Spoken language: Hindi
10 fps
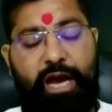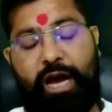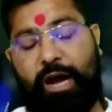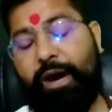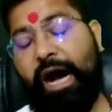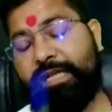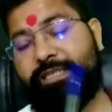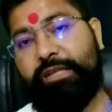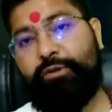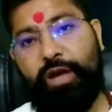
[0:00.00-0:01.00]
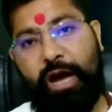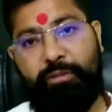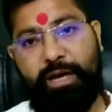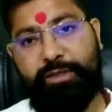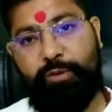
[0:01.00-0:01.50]
अब आजाद और
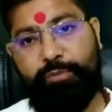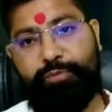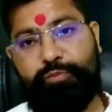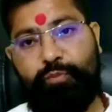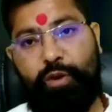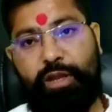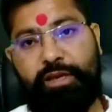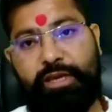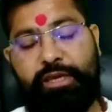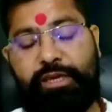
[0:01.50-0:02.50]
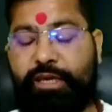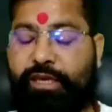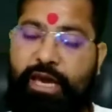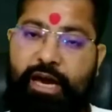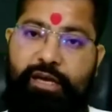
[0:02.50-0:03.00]
आबाद को आप बोलेंगे कि ये
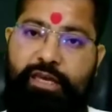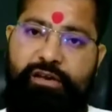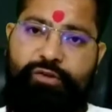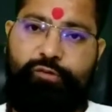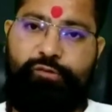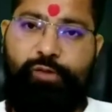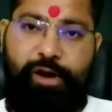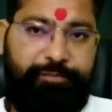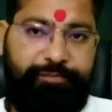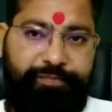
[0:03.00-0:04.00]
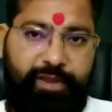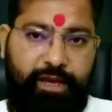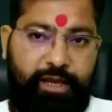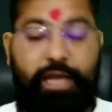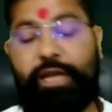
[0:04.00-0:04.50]
क्या क्या सुख हुआ
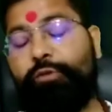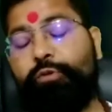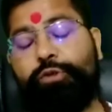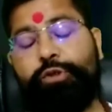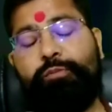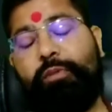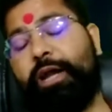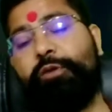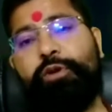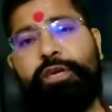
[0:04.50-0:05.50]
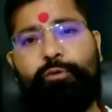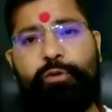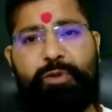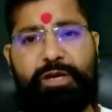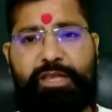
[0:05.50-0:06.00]
लेकिन दोस्तों मानो कि कोई
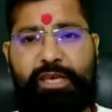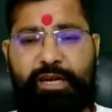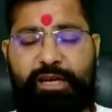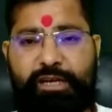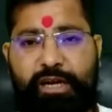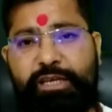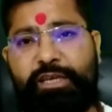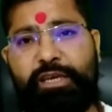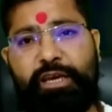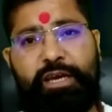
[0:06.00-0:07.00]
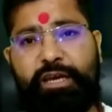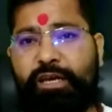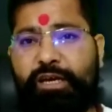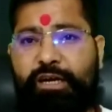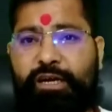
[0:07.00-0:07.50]
व्यक्ति अगर कई
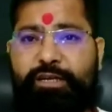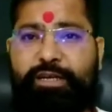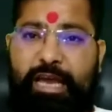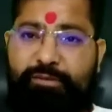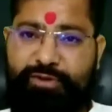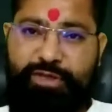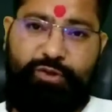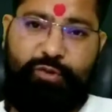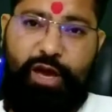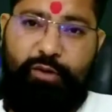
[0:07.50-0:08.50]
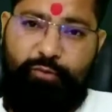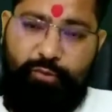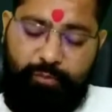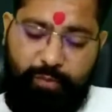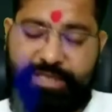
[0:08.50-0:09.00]
टाइम से जो है वो
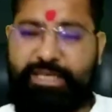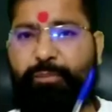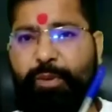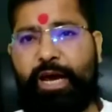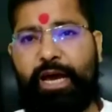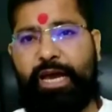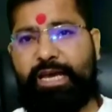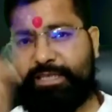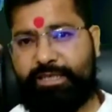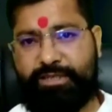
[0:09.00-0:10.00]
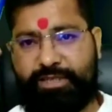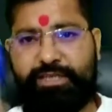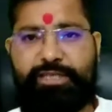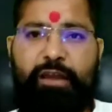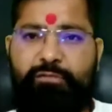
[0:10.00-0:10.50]
फंसा पड़ा है ऐसी
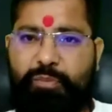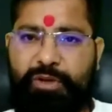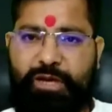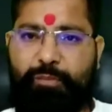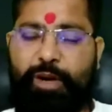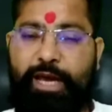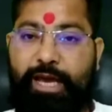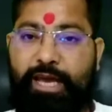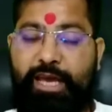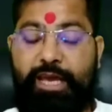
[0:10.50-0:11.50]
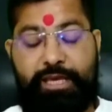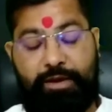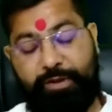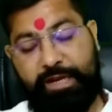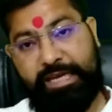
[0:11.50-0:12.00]
जंजाल में फंसा पड़ा है या
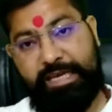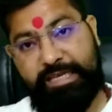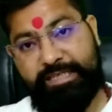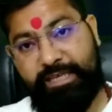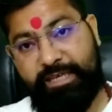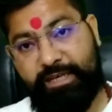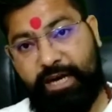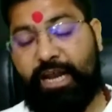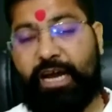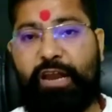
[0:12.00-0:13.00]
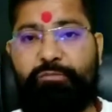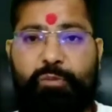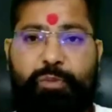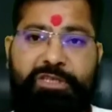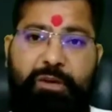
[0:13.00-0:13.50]
फिर कई ऐसे कारागार में
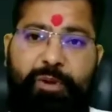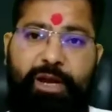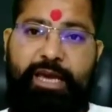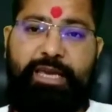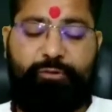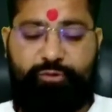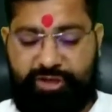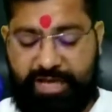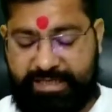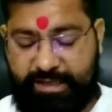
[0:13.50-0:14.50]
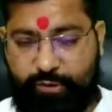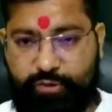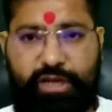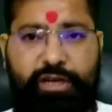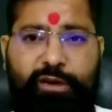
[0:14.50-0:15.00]
फंसा पड़ा है या कुछ ऐसे
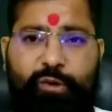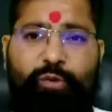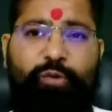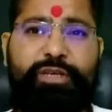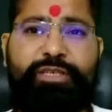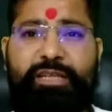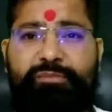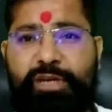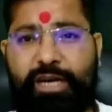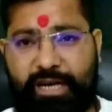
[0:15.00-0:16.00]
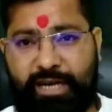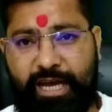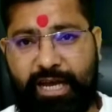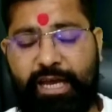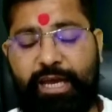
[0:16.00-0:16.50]
कुसंग लोगों के साथ में कर रहा
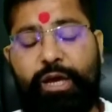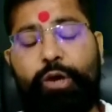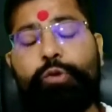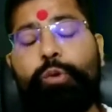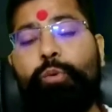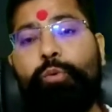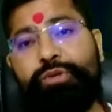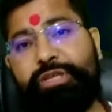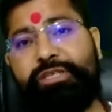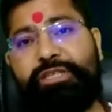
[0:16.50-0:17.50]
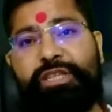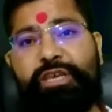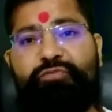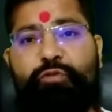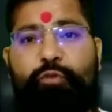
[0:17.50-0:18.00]
है तो उस स्थिति
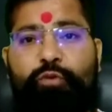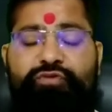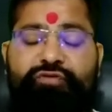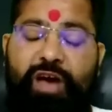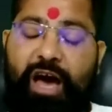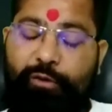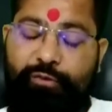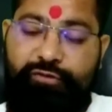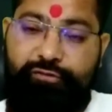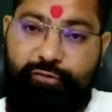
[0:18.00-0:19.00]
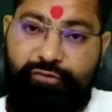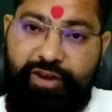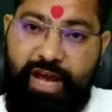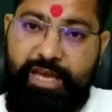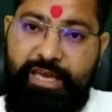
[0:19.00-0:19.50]
में वो सालों से सोच
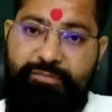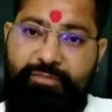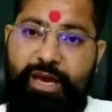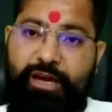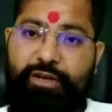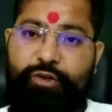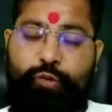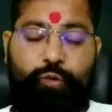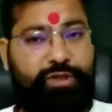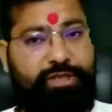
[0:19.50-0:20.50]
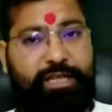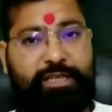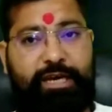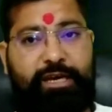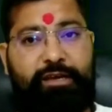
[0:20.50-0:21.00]
रहा है कि मैं अगर छूट
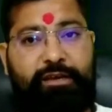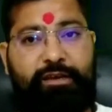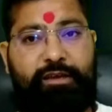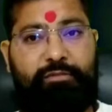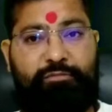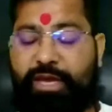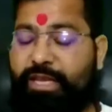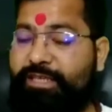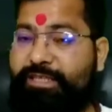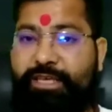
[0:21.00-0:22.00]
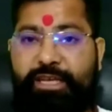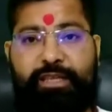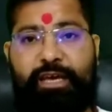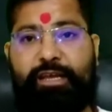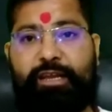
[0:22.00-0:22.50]
जाता मेरी
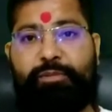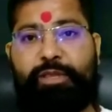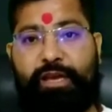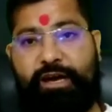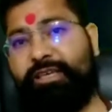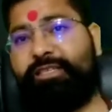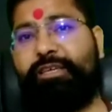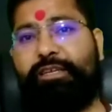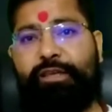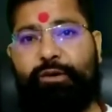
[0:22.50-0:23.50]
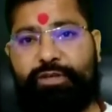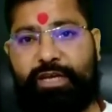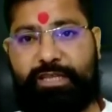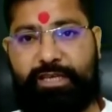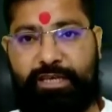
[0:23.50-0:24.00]
स्थिरता न रहती अस्थिरता हो
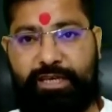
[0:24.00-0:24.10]
जाती